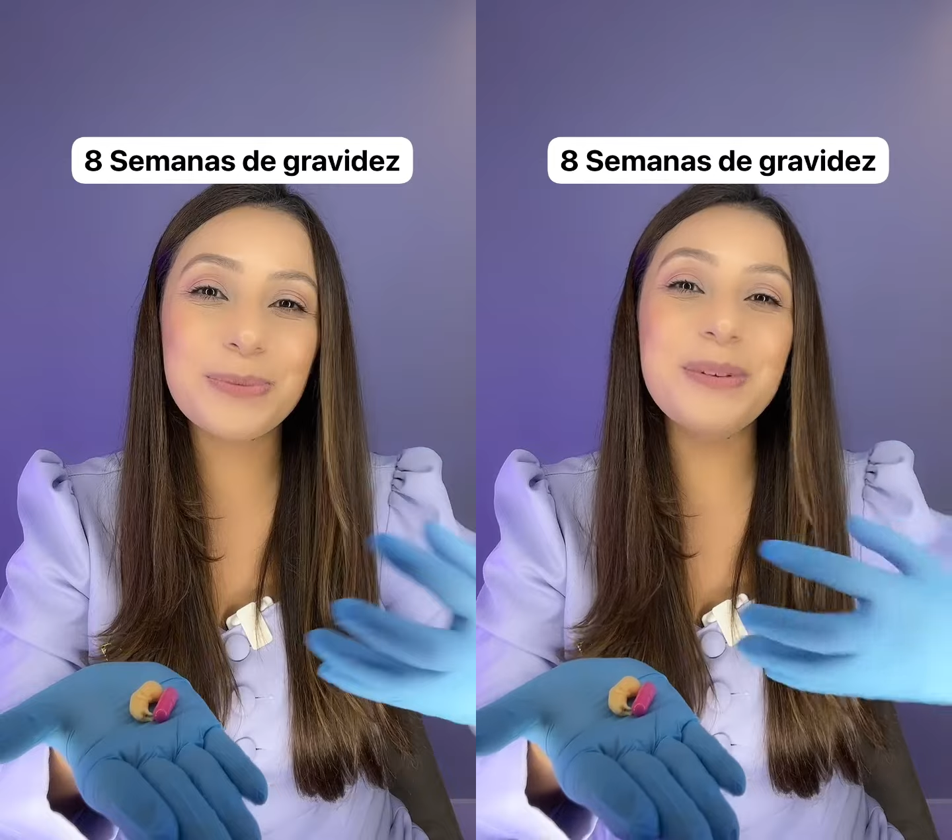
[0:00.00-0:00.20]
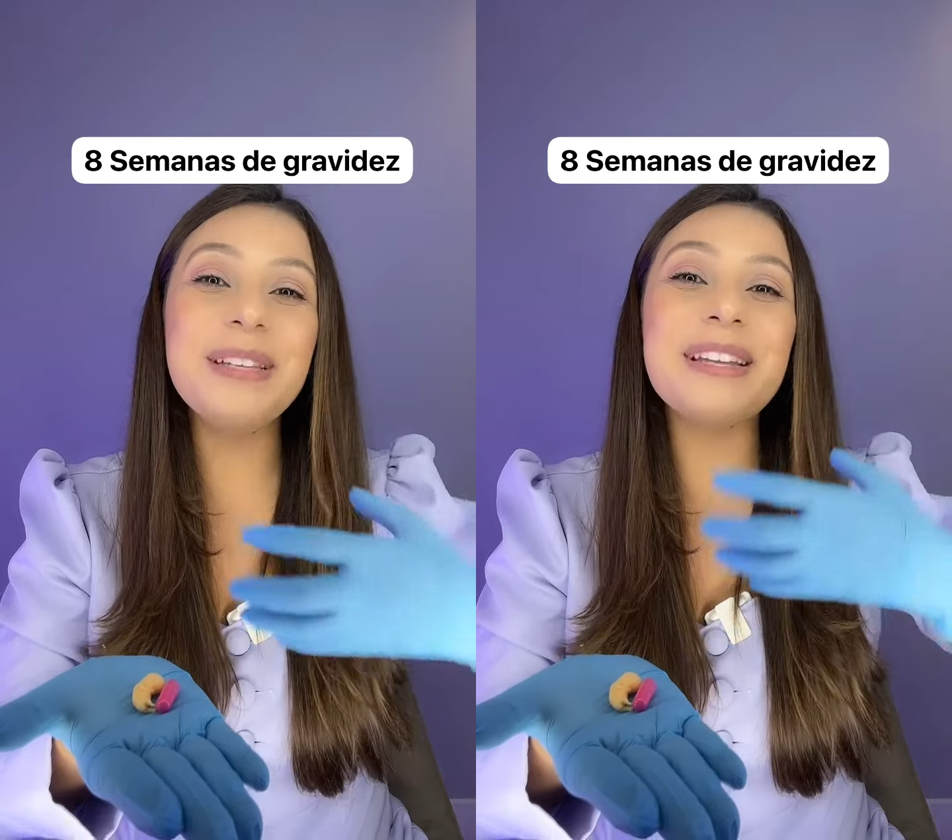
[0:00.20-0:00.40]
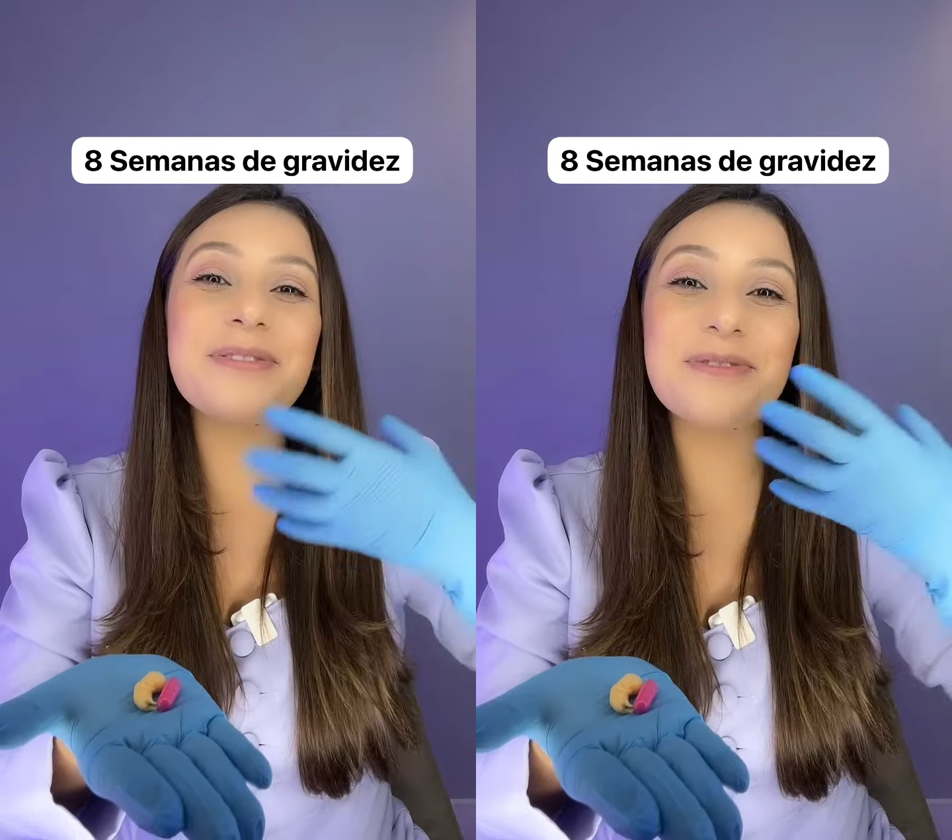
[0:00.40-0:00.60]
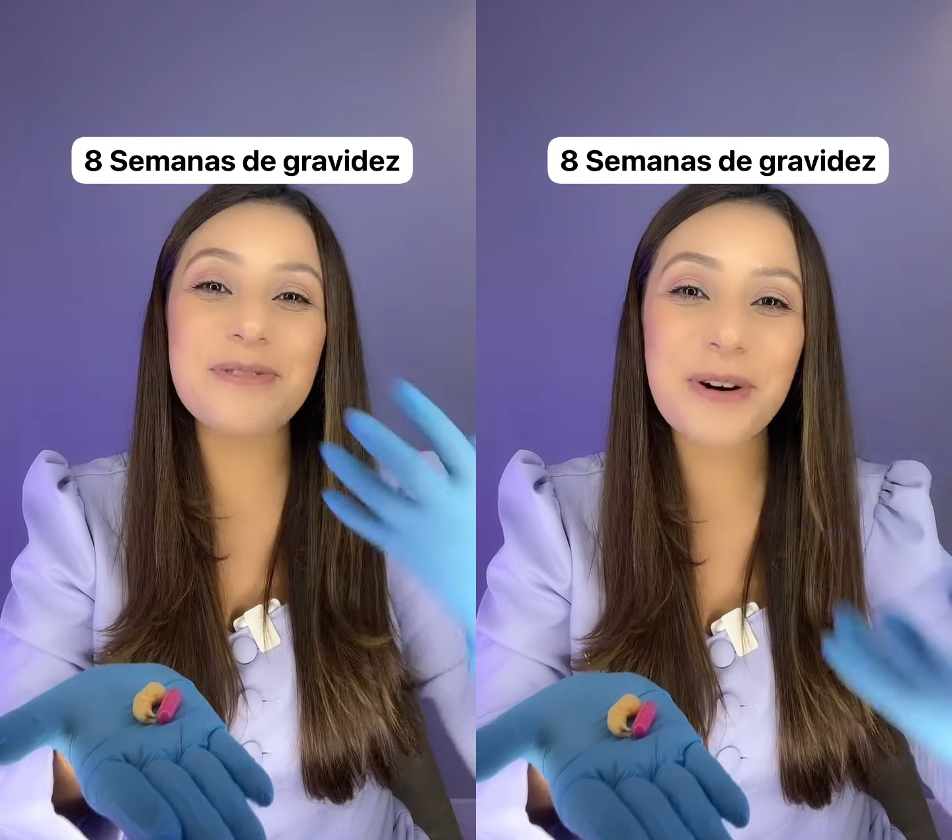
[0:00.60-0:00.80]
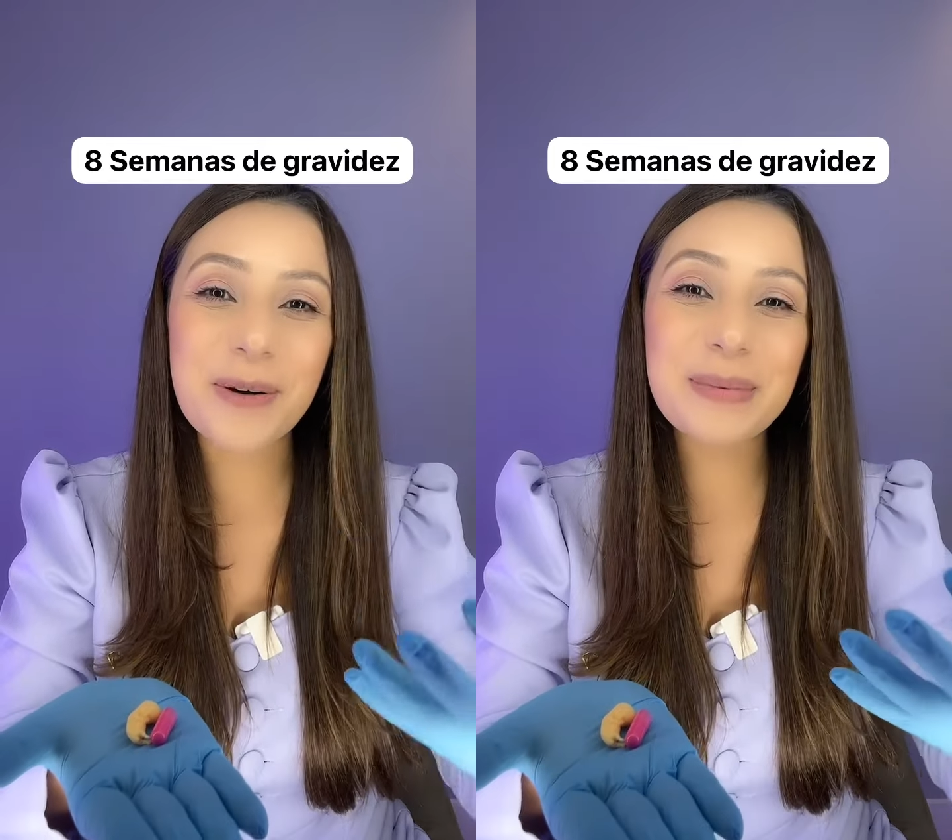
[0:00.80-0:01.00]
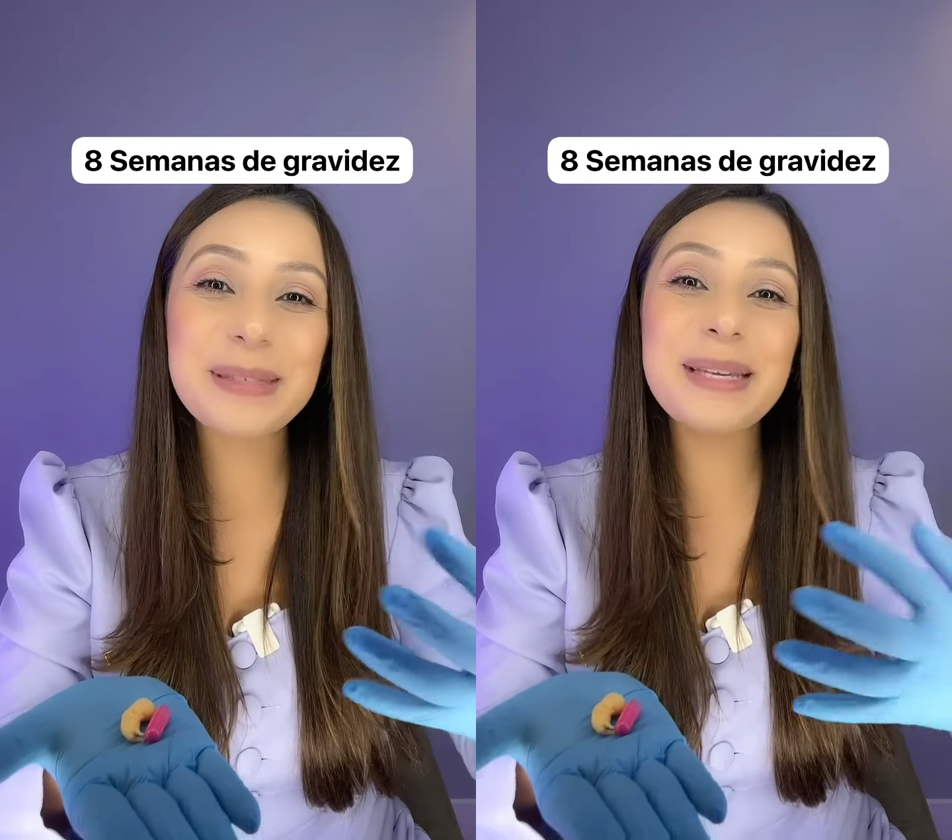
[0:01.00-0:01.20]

muita fome,